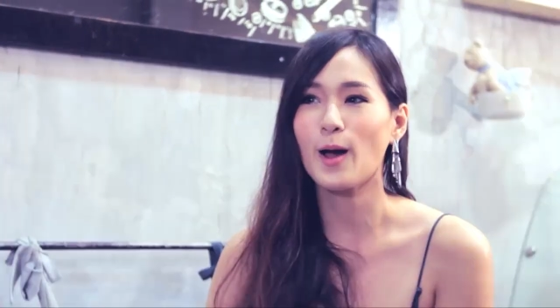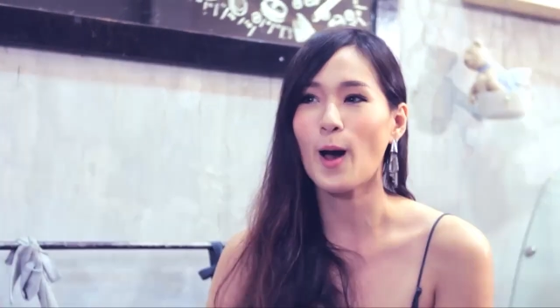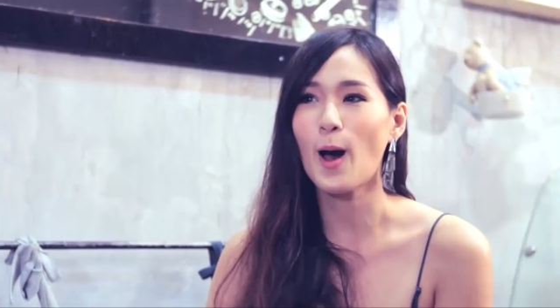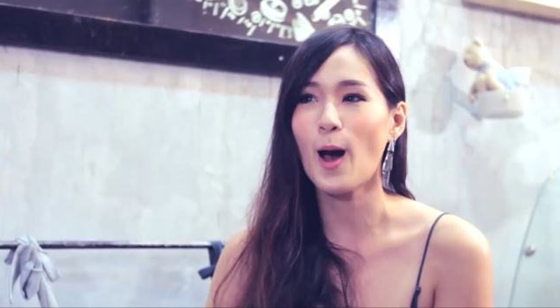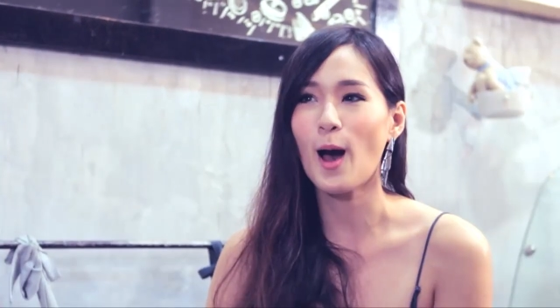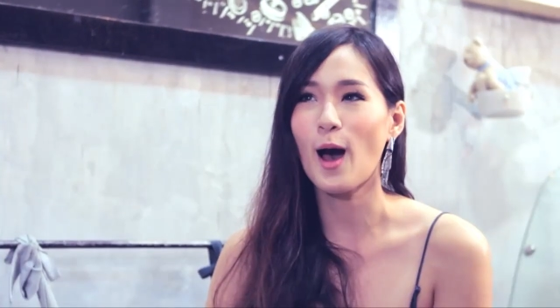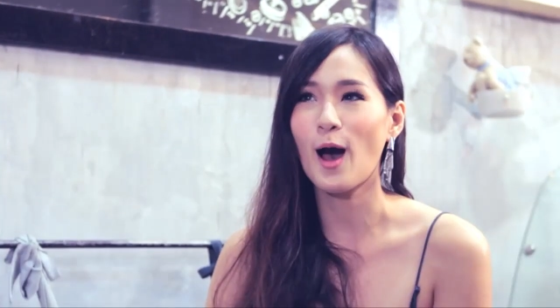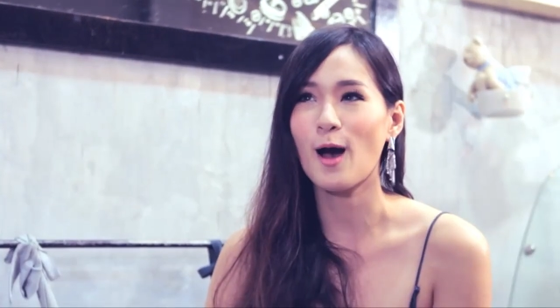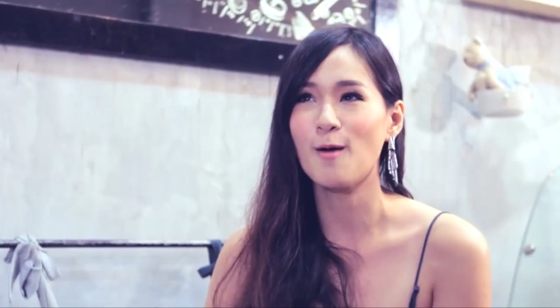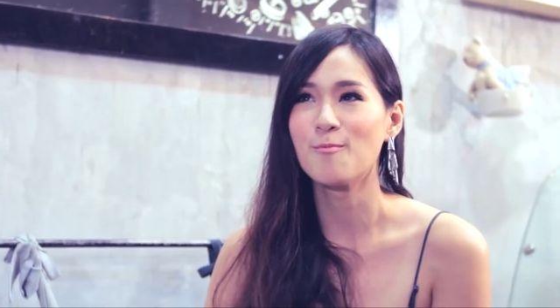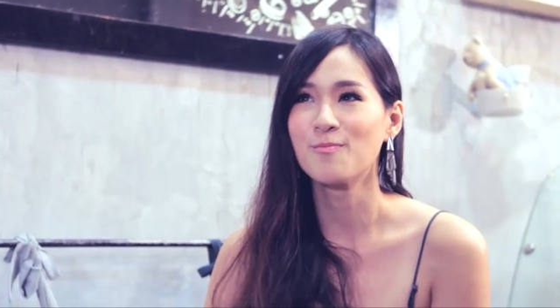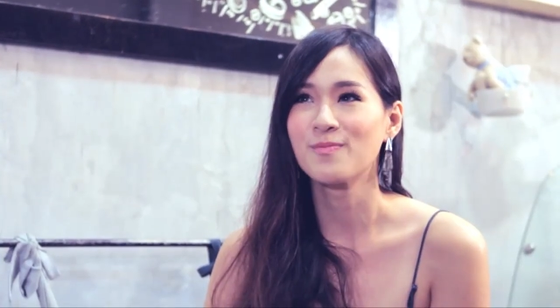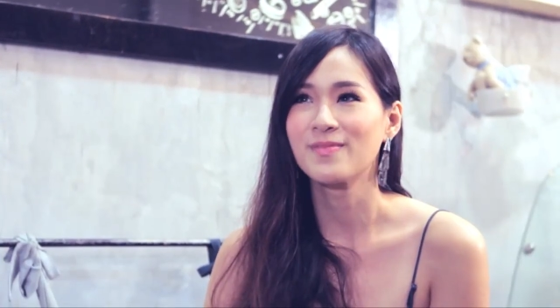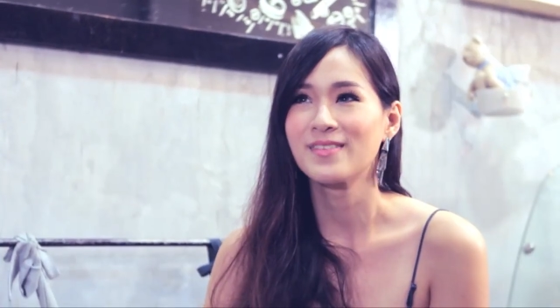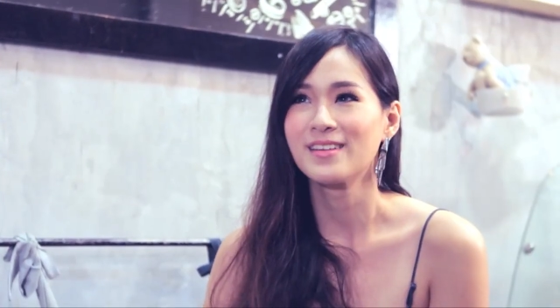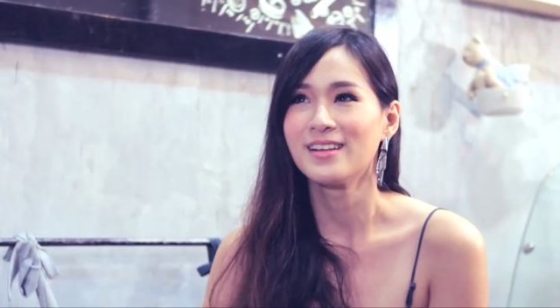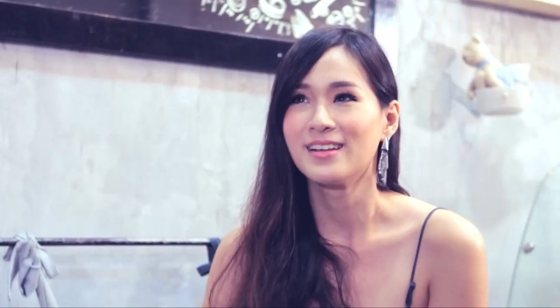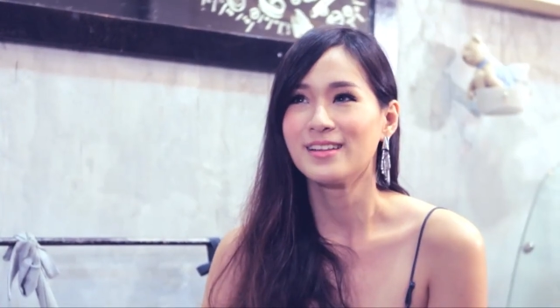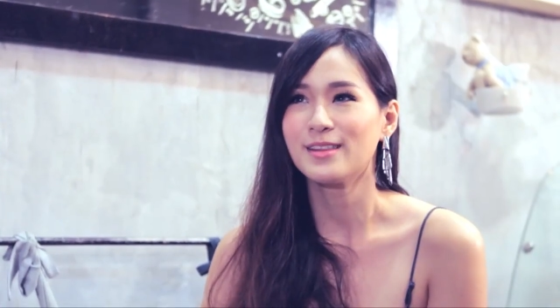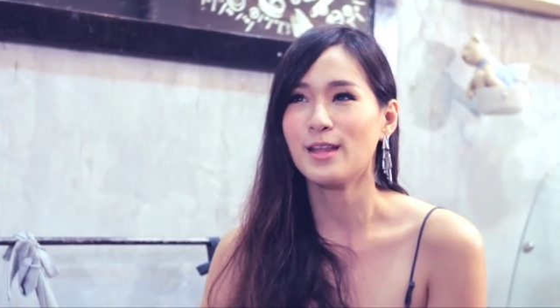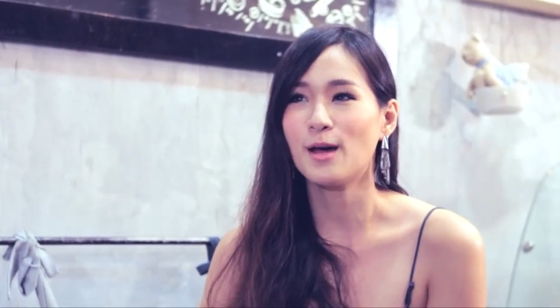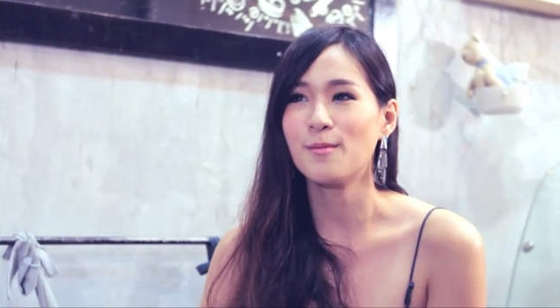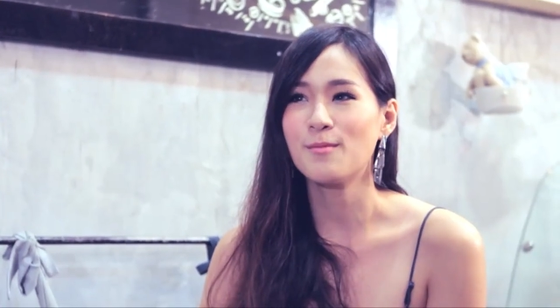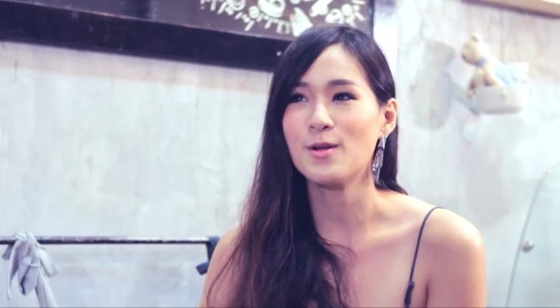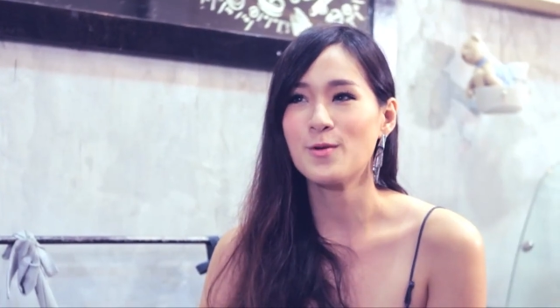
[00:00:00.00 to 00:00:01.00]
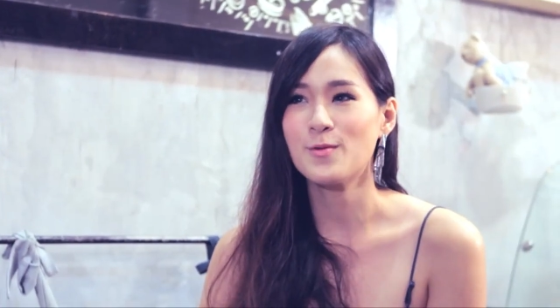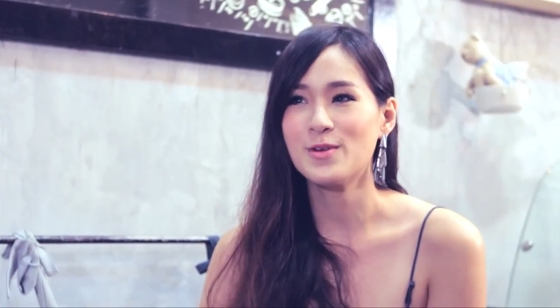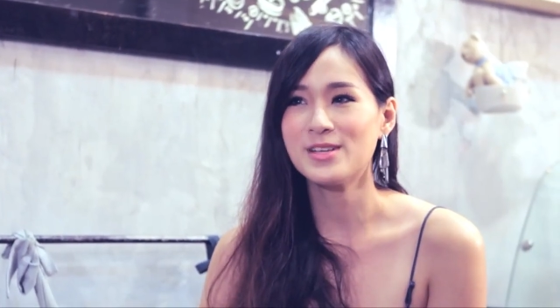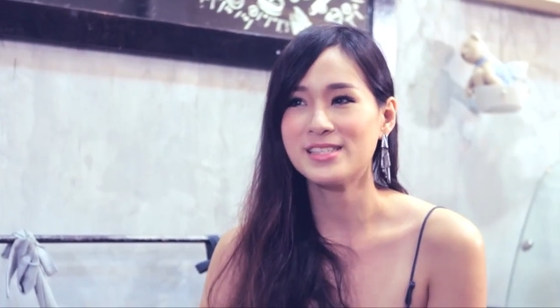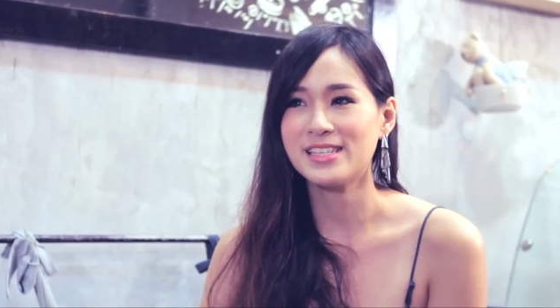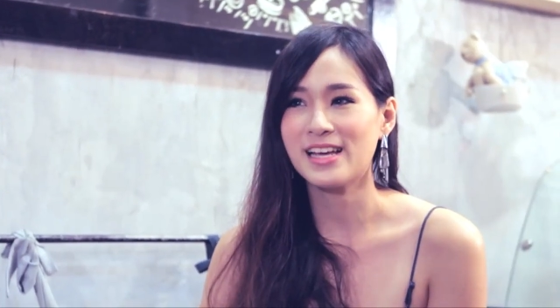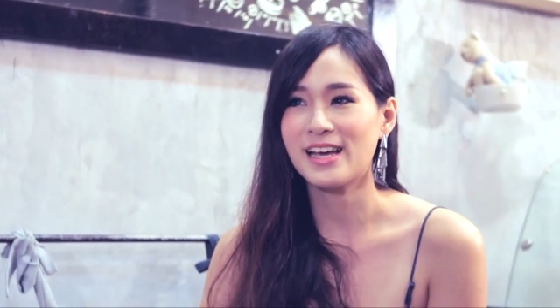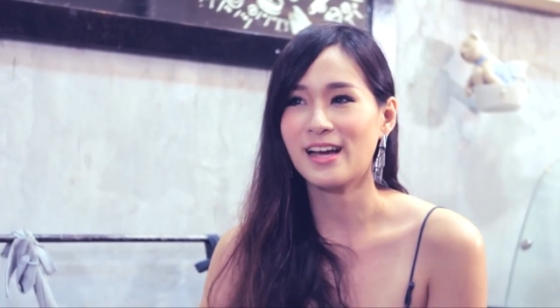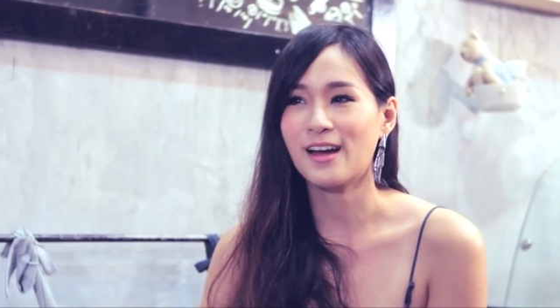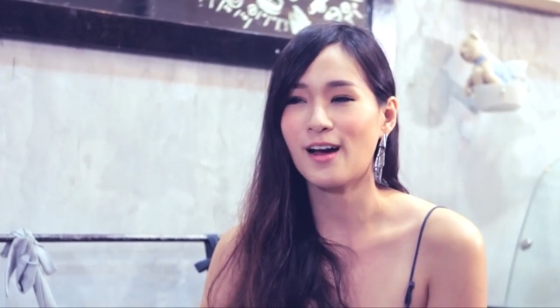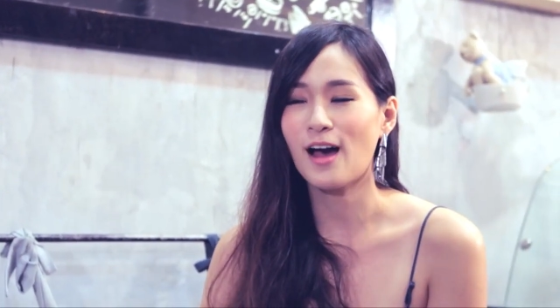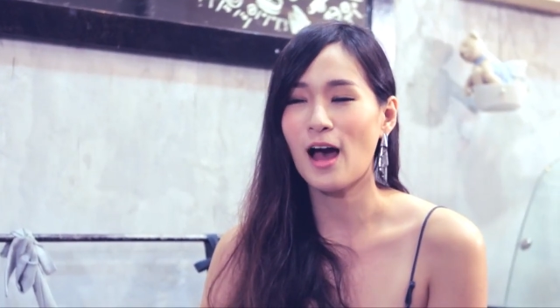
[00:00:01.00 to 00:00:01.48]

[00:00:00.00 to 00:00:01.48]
ก็ตอนเป็นวีเจ